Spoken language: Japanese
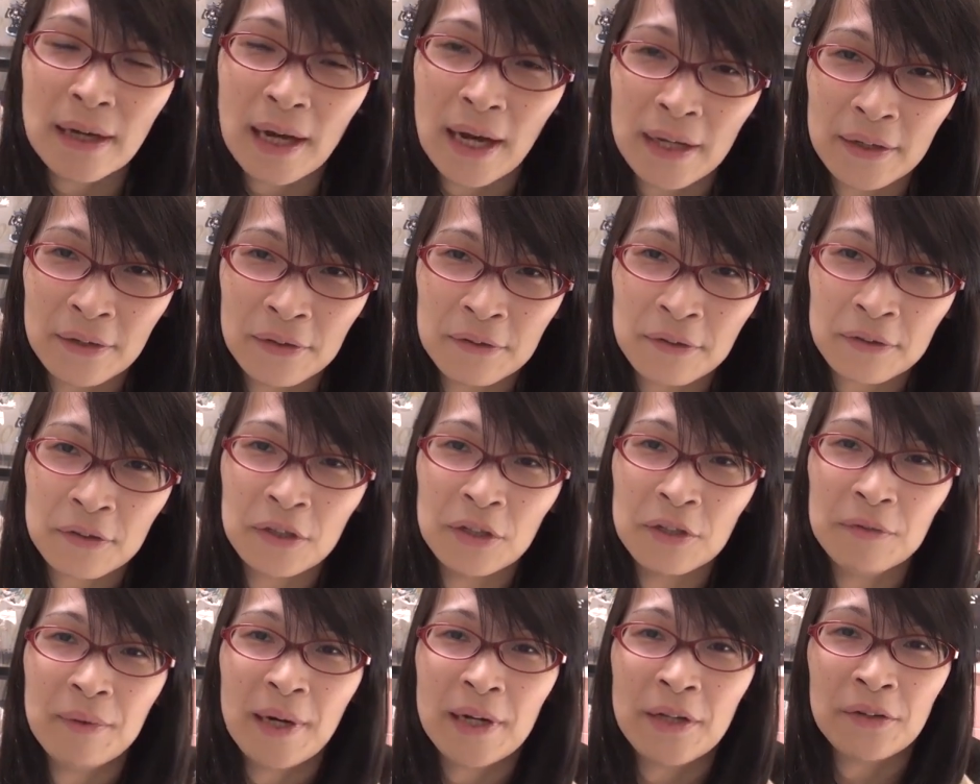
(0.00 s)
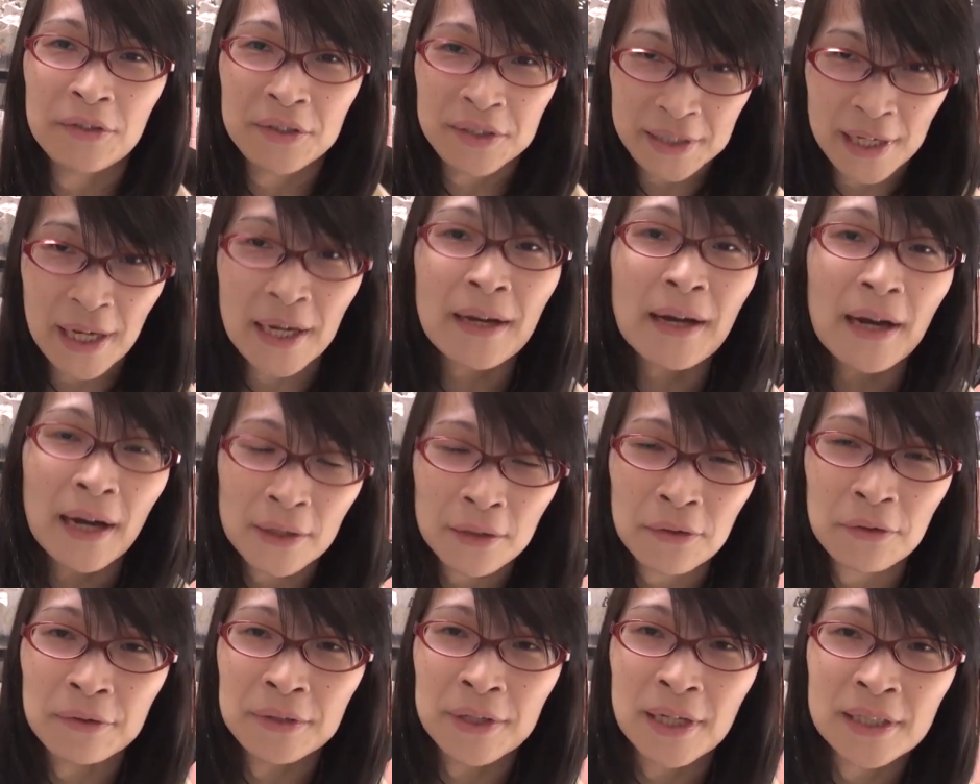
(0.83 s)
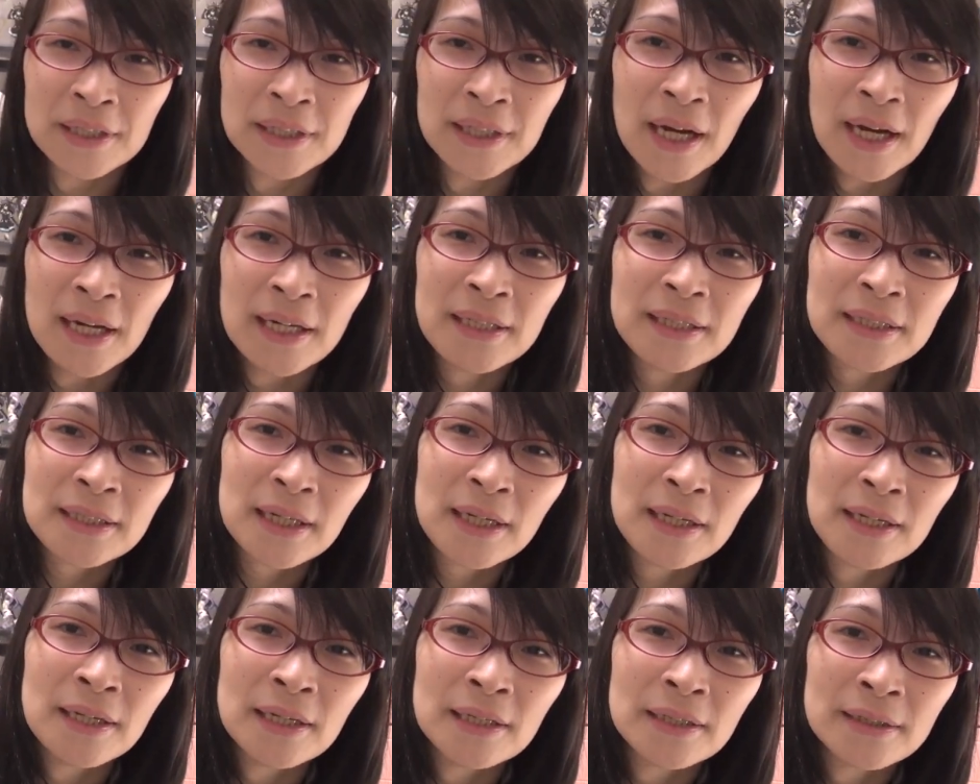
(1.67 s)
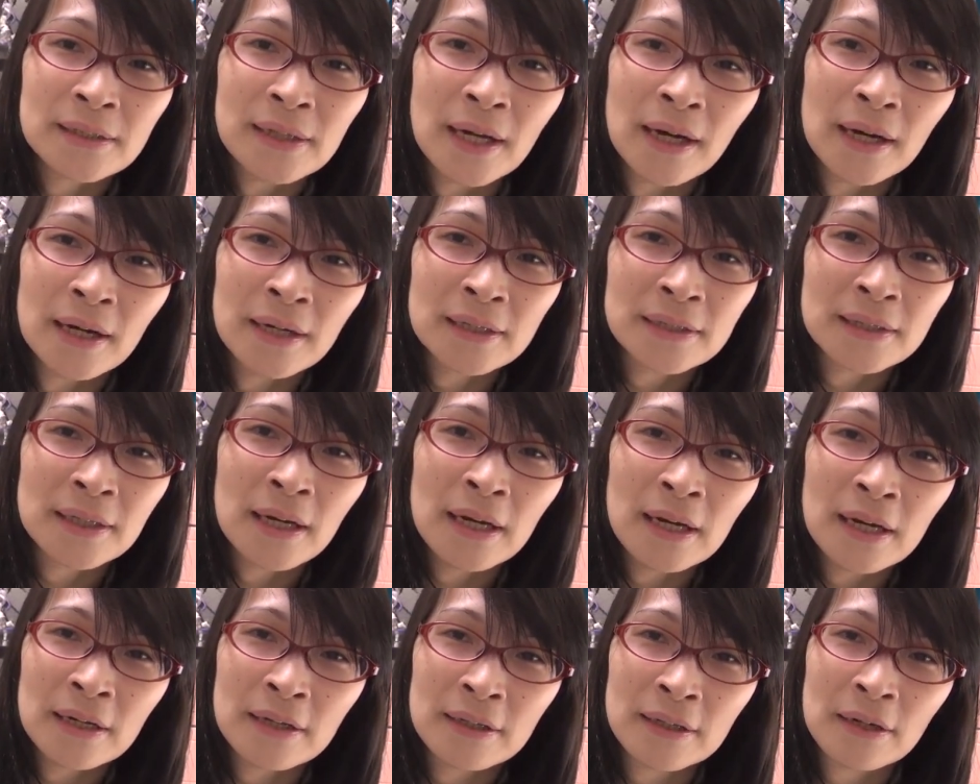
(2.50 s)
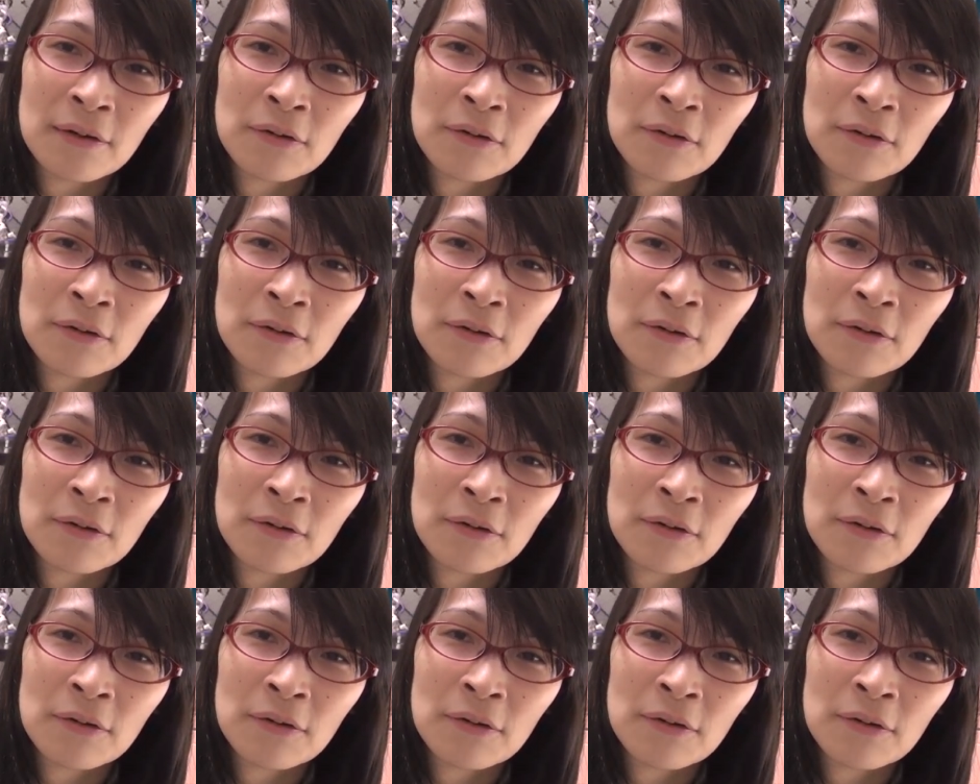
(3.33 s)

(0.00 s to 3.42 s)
あの車のステッカーと同じで貼り付けるやつだからさ